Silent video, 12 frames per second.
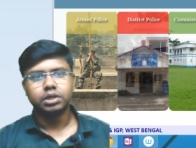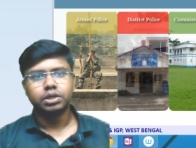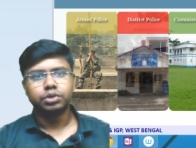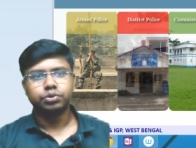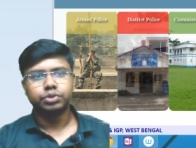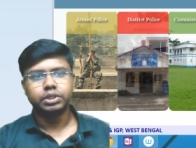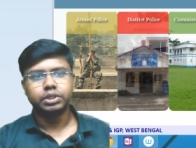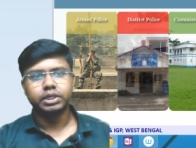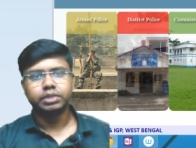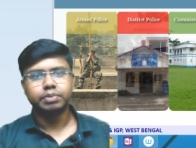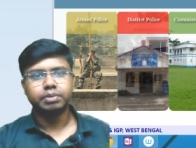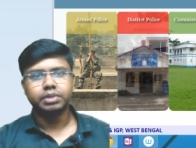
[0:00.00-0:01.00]
তো যদি
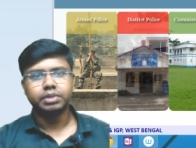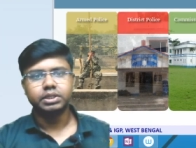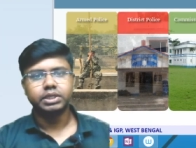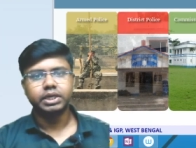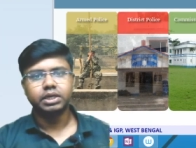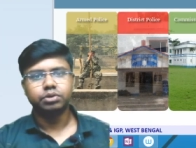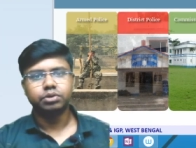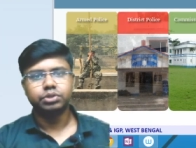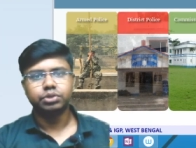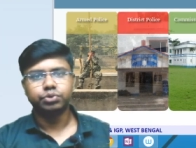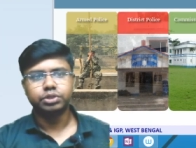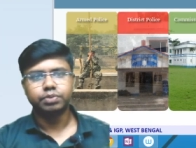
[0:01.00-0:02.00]
দেখতে পাবে যে এটা
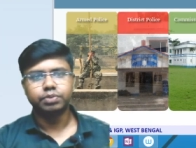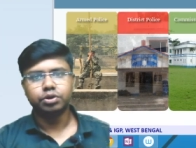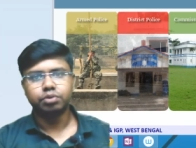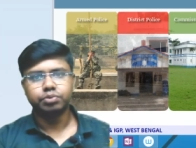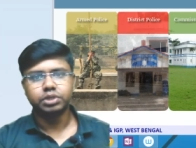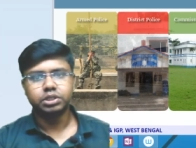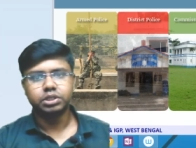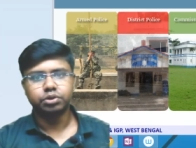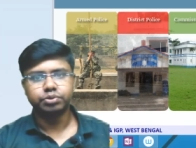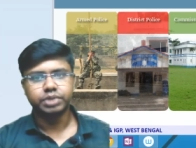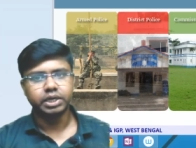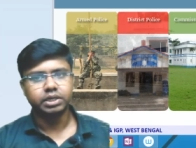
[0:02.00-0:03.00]
হচ্ছে ওয়েস্ট বেঙ্গল পুলিশের
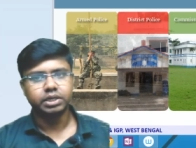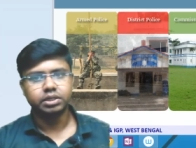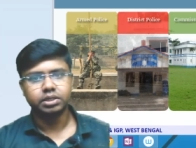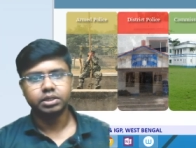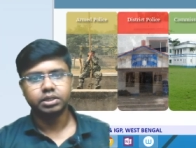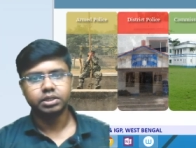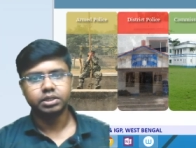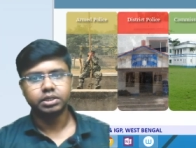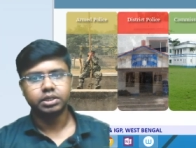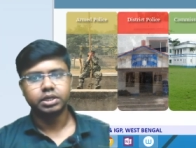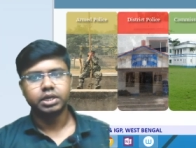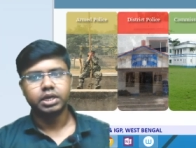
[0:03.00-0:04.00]
ওয়েবসাইট
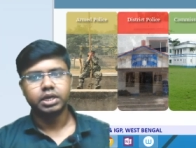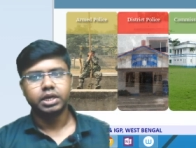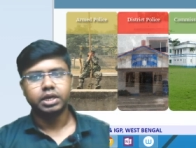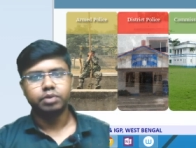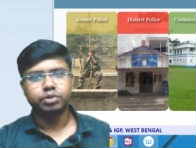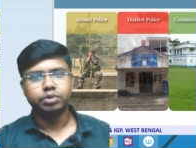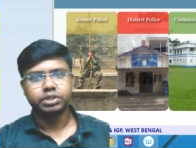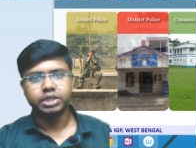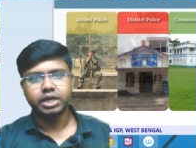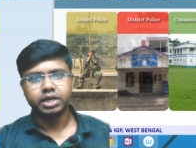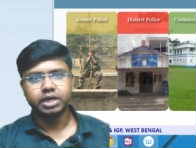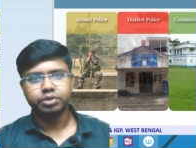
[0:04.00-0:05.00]
এবং
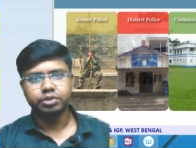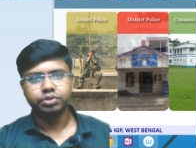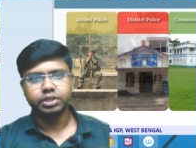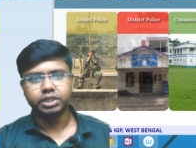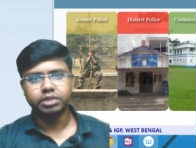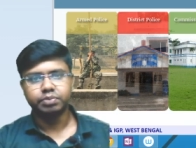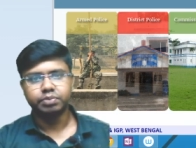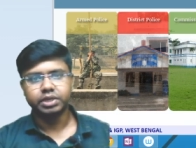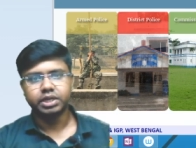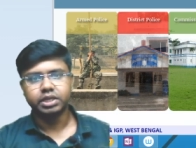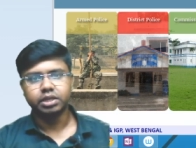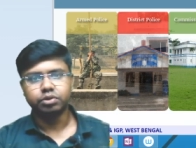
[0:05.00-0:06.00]
সেখানে আমরা যদি দেখতে পাই
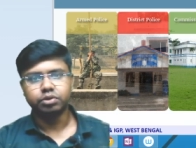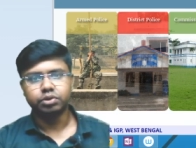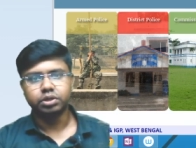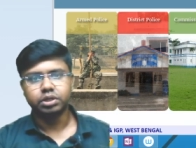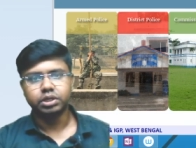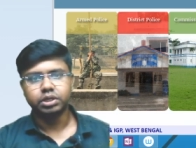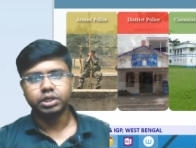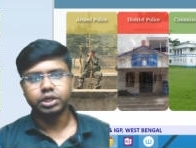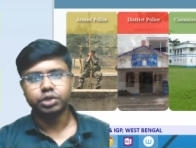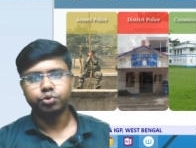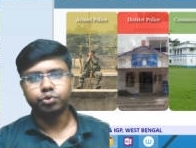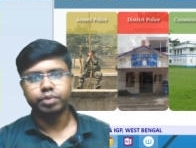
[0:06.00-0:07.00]
এখানে দেখো
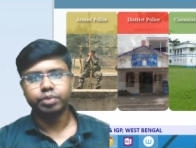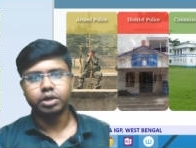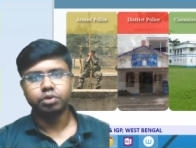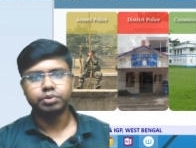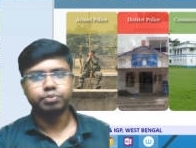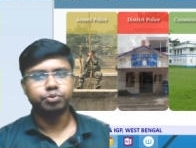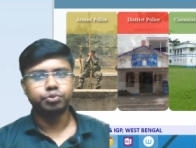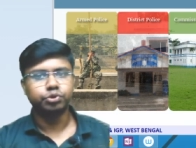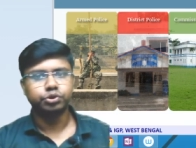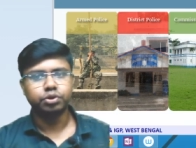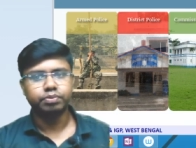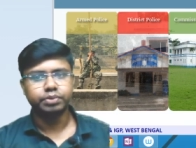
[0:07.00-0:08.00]
রিক্রুটমেন্ট অফ দ্য
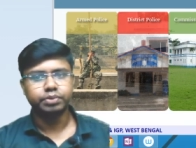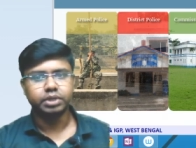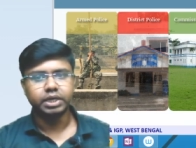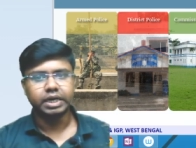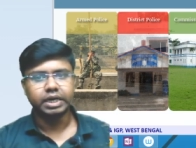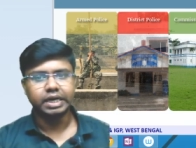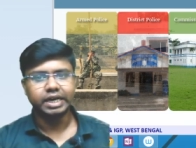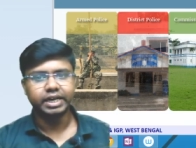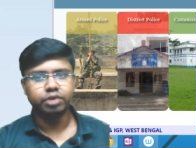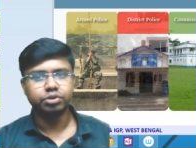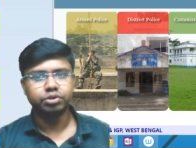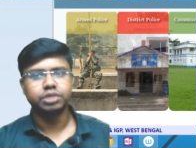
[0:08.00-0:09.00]
পোস্ট অফ
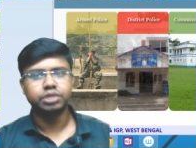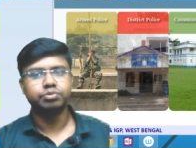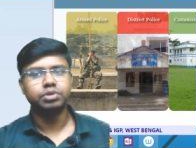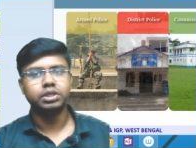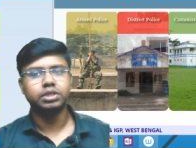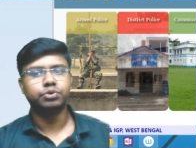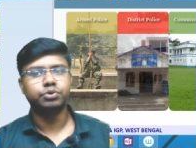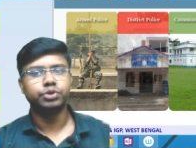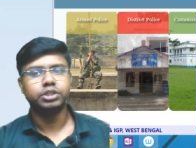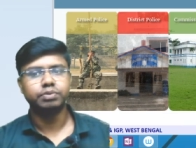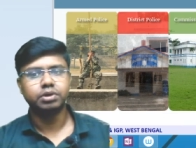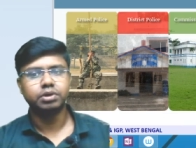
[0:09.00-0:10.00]
লেডি কনস্টেবল ইন দ্য
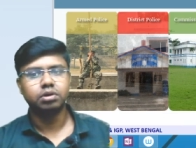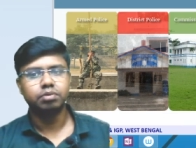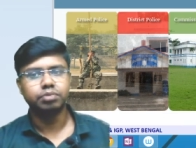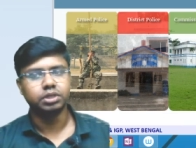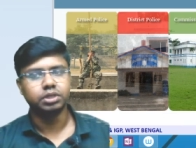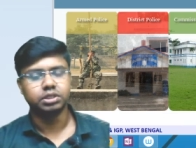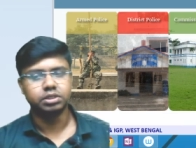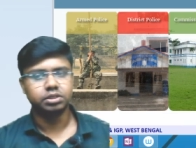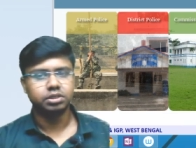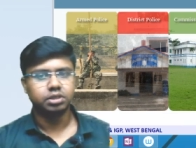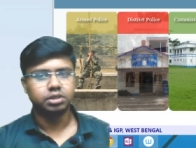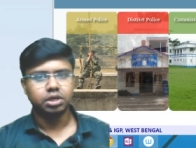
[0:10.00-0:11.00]
ওয়েস্ট বেঙ্গল পুলিশ
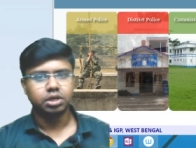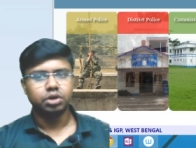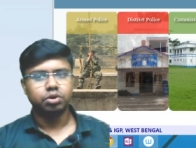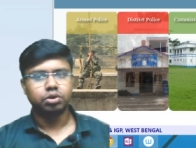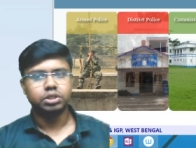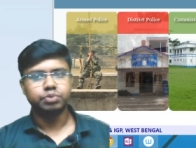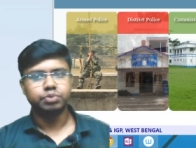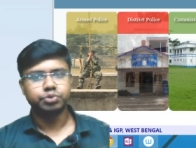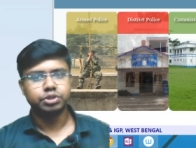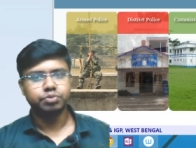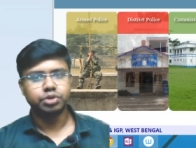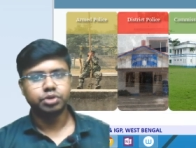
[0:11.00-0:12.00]
অর্থাৎ
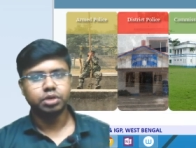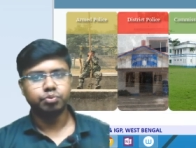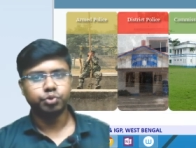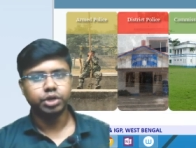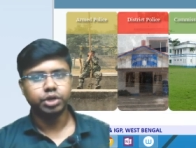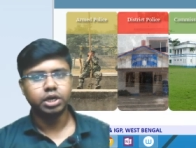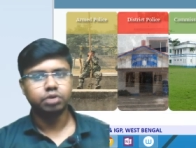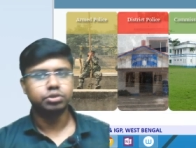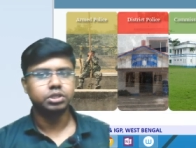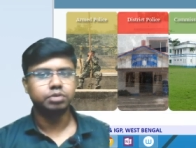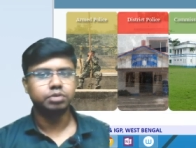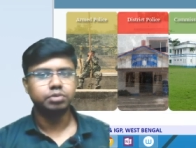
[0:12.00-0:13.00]
পশ্চিমবঙ্গে মহিলা
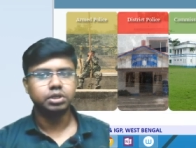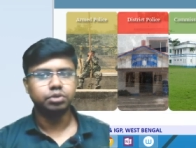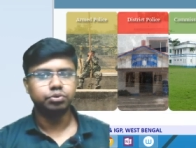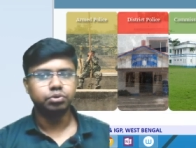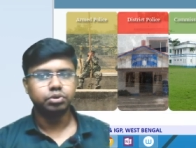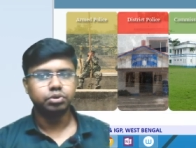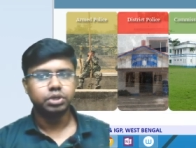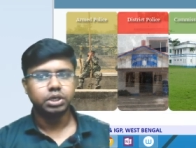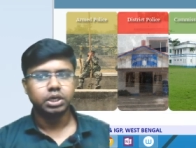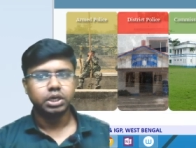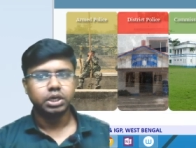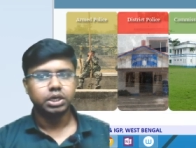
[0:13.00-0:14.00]
কনস্টেবল কিন্তু
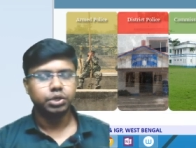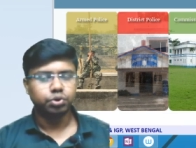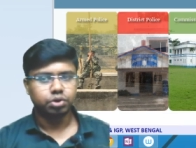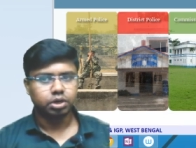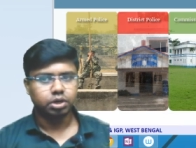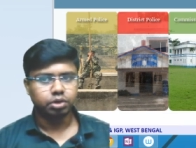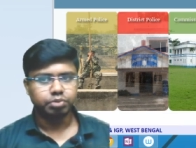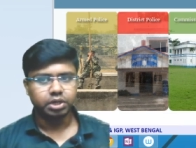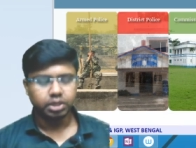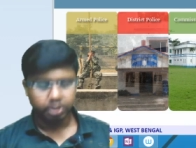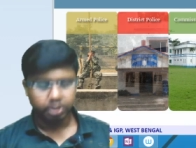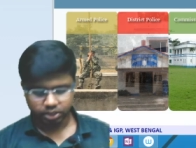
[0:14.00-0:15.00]
নিয়োগ করা হবে
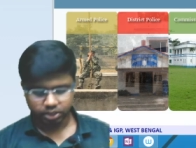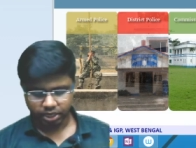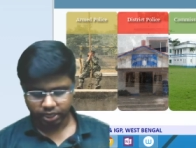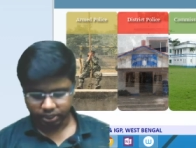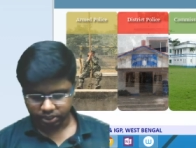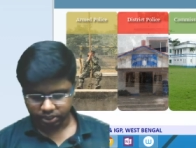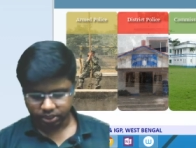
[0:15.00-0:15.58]
তার একটা